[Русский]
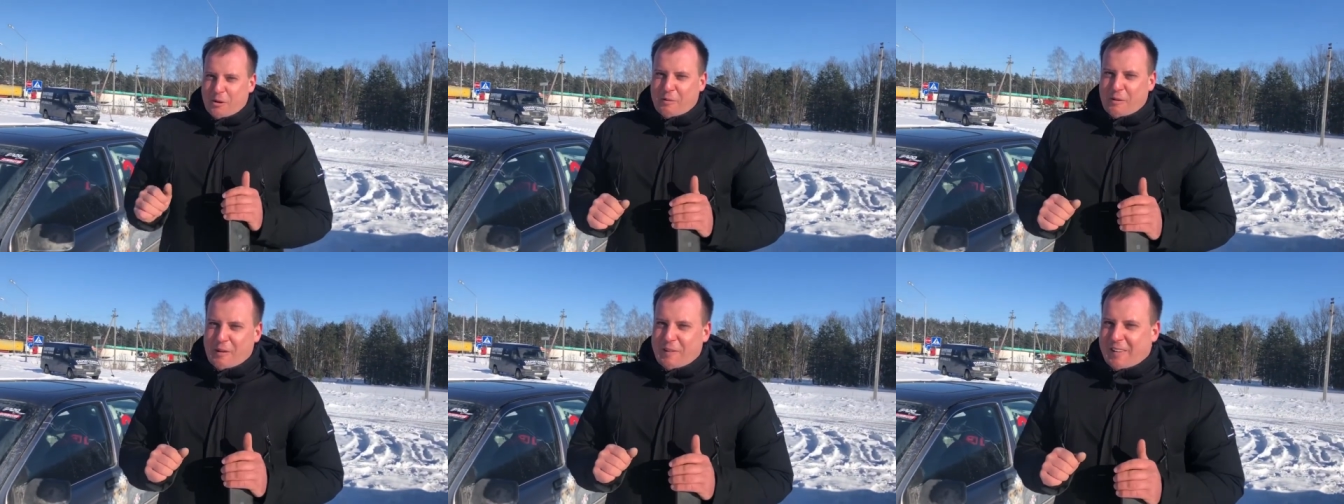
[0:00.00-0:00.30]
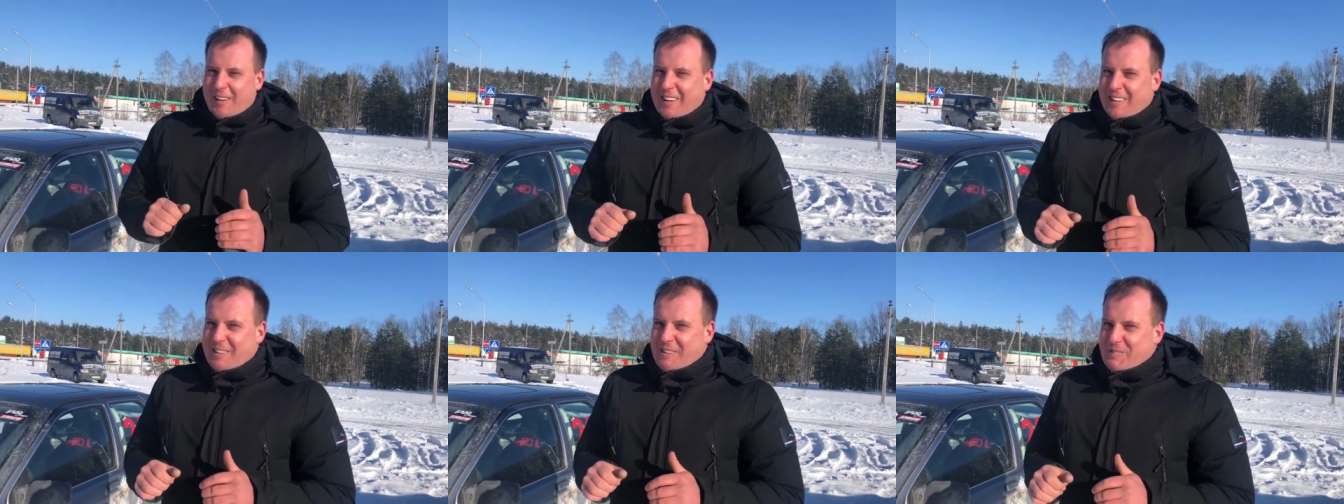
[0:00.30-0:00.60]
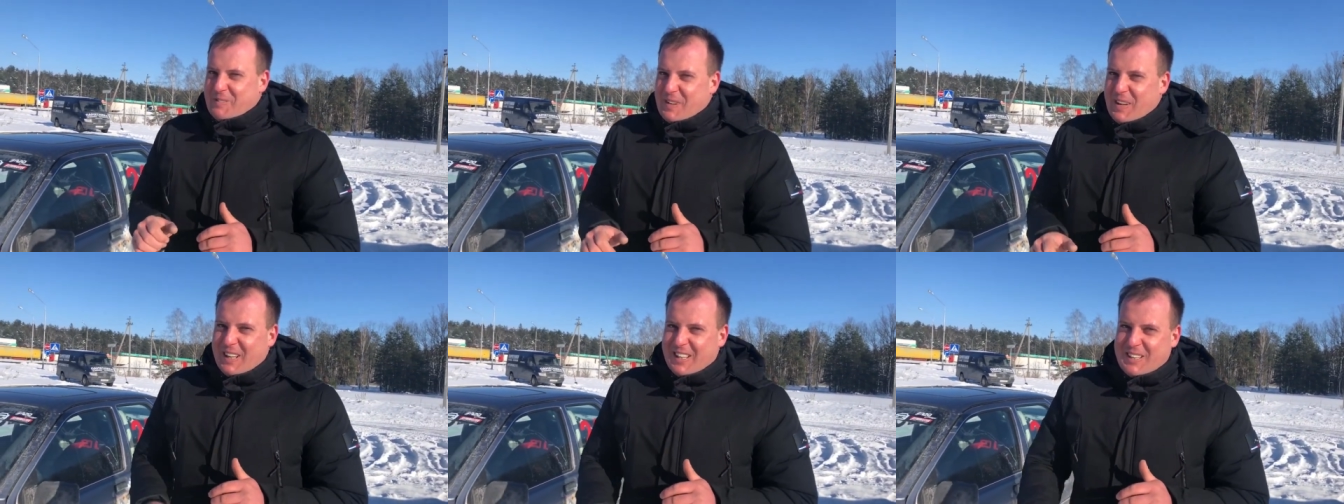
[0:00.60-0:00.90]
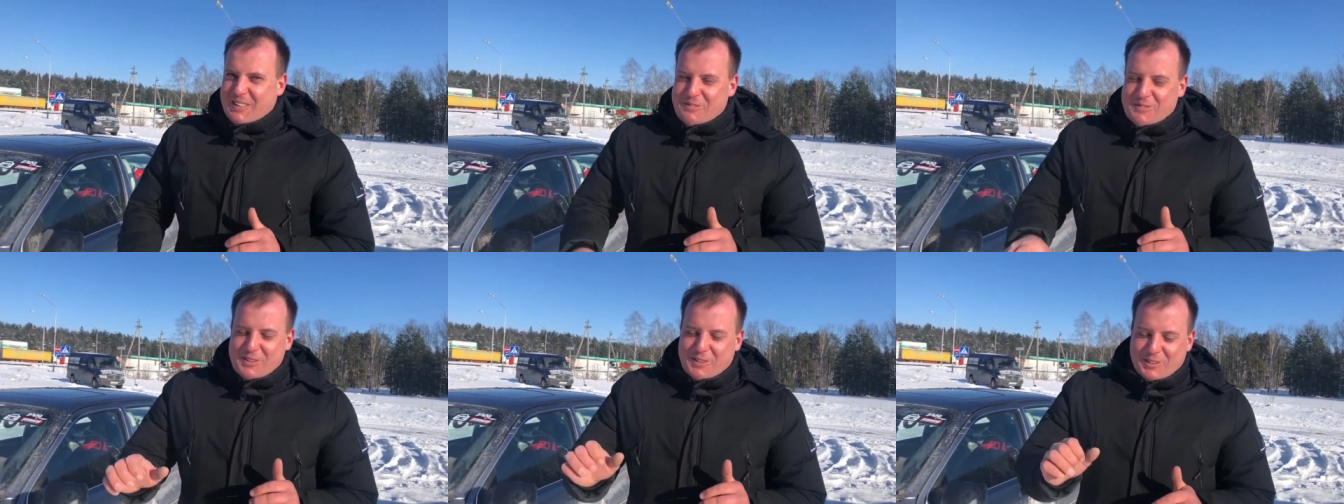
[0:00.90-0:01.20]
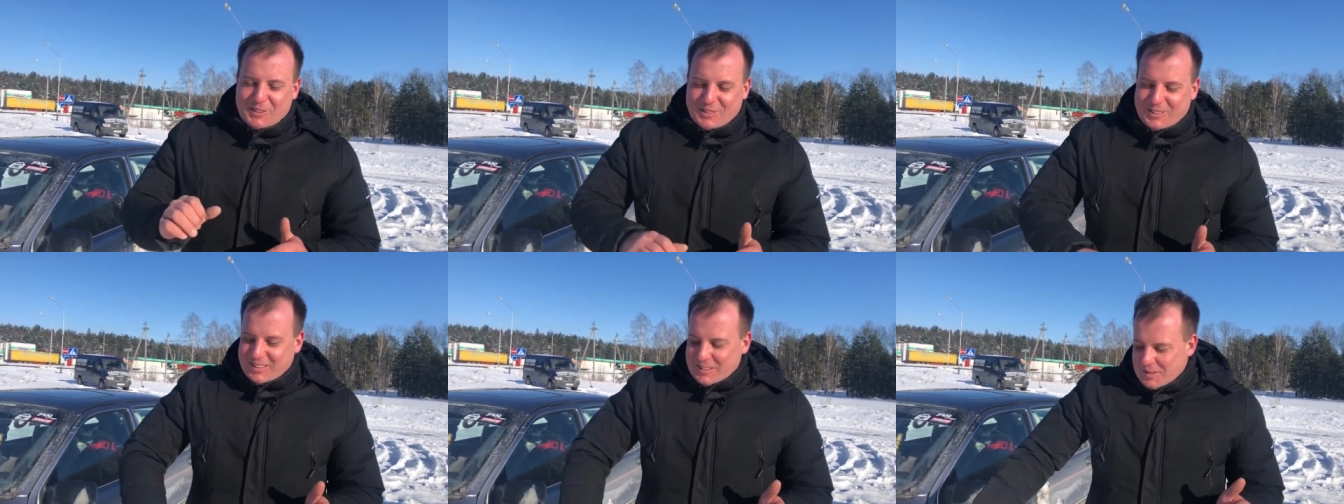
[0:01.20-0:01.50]
выворотов,
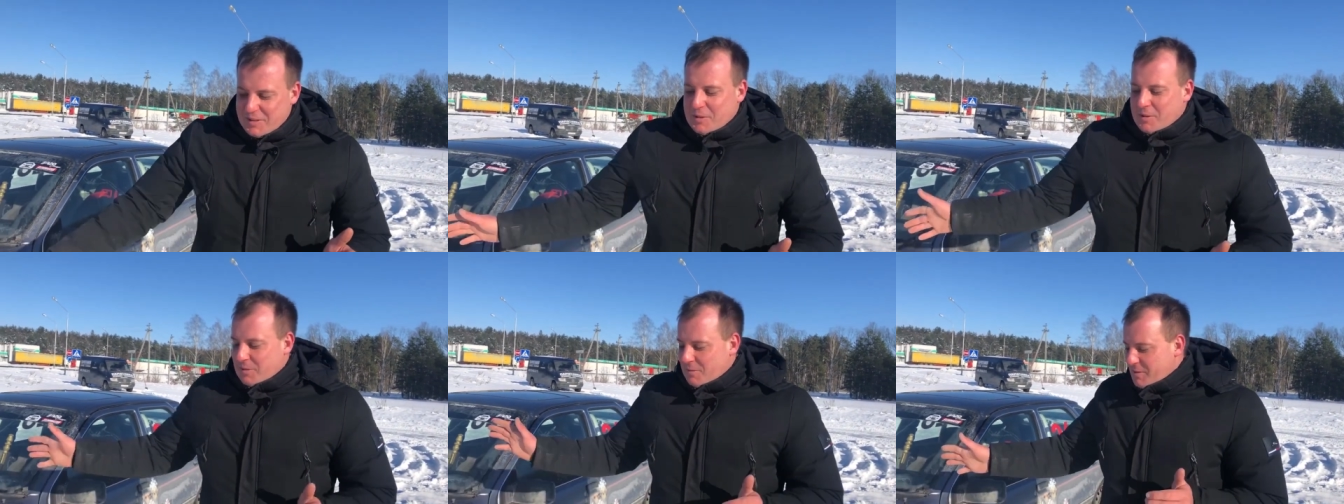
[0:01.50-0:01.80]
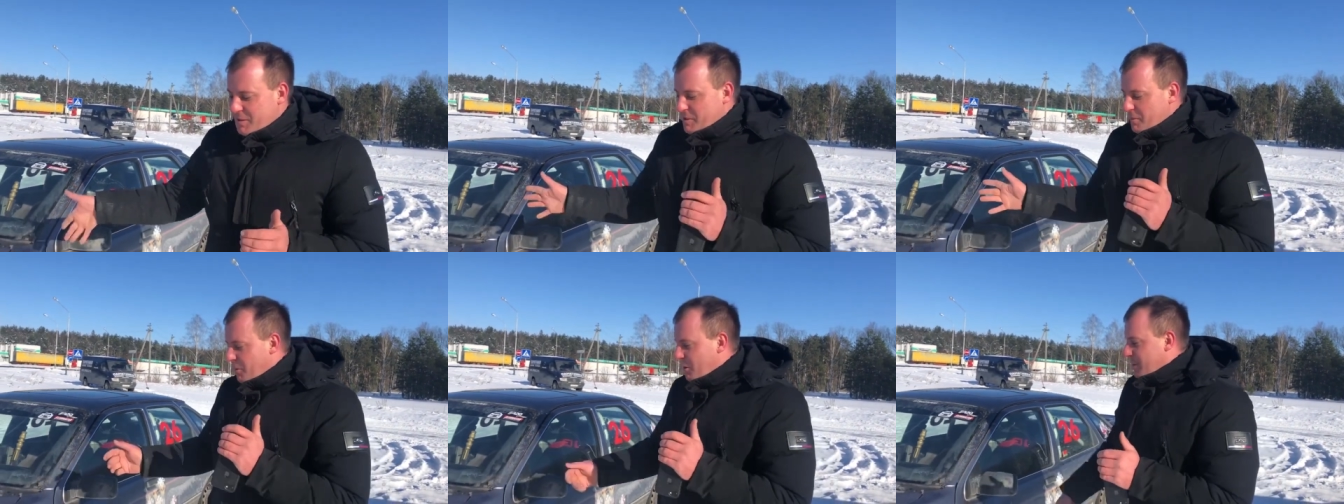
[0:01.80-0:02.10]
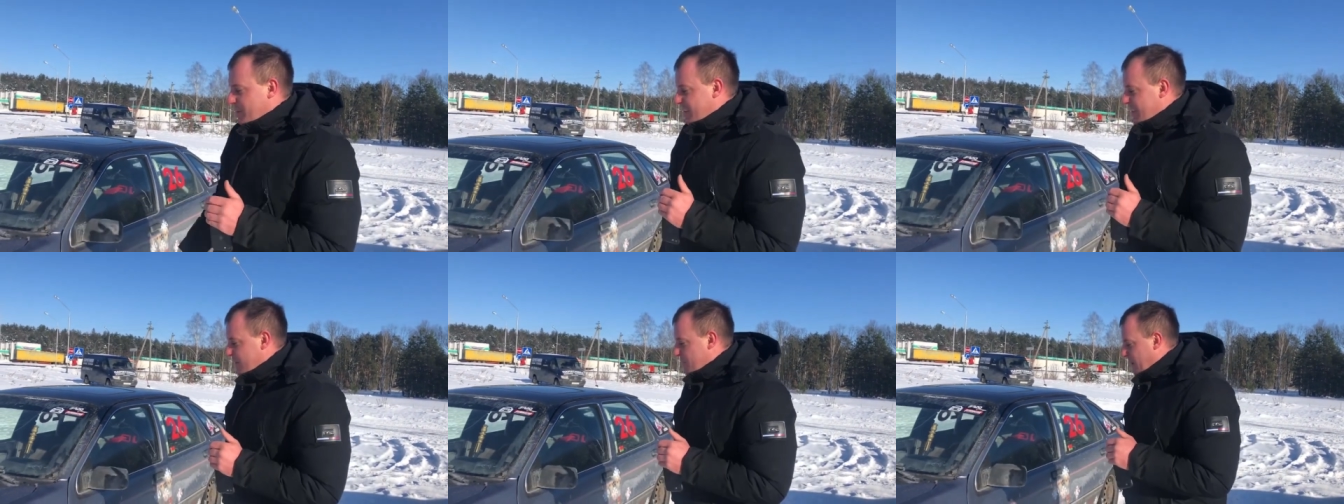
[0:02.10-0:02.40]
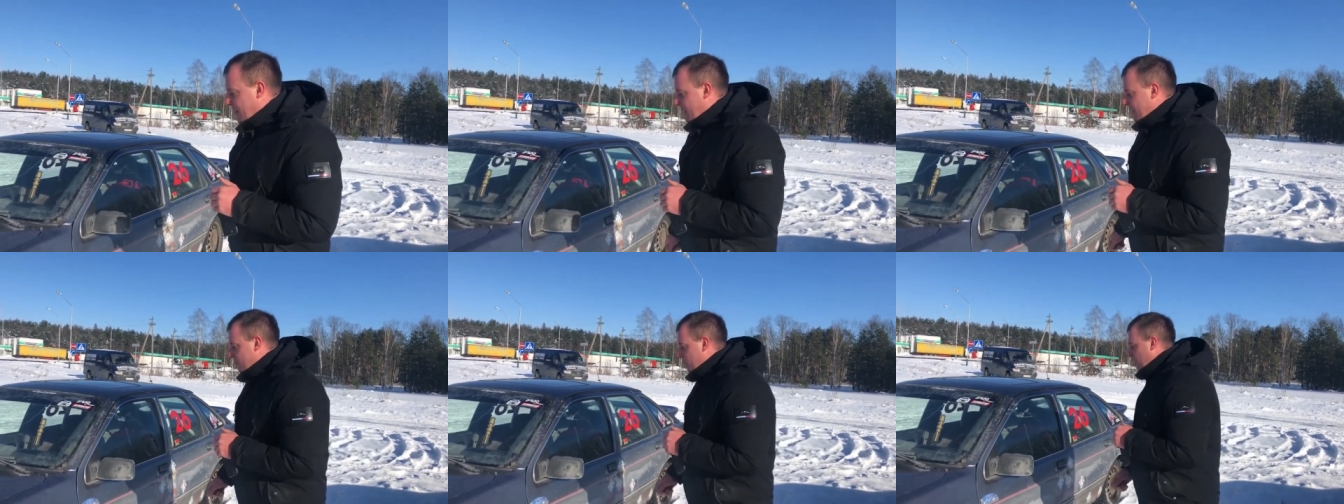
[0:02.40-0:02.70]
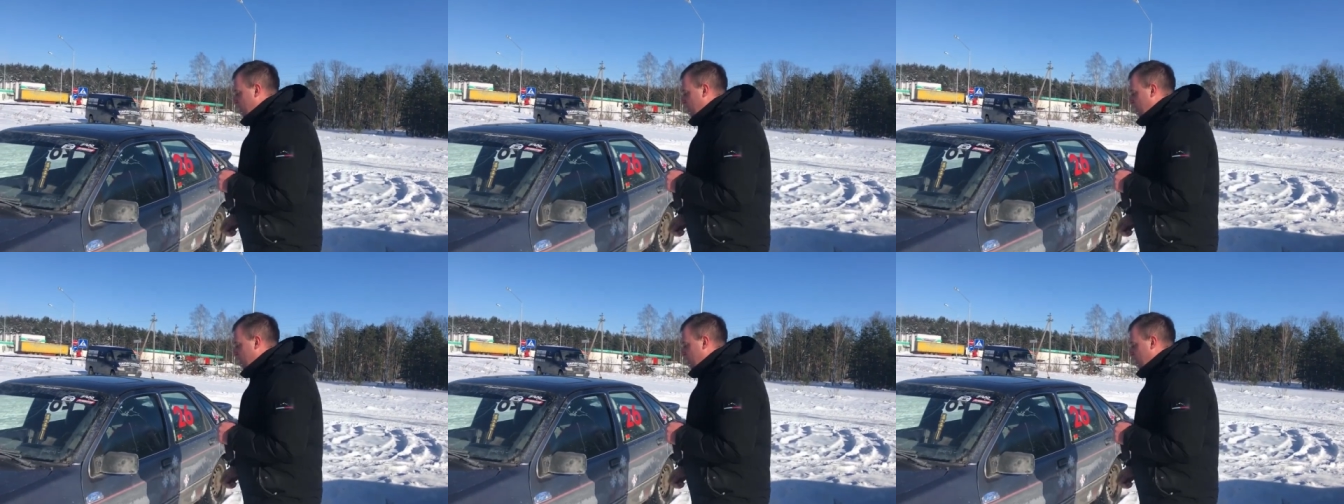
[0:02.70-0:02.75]
поэтому, видимо, он здесь поэтому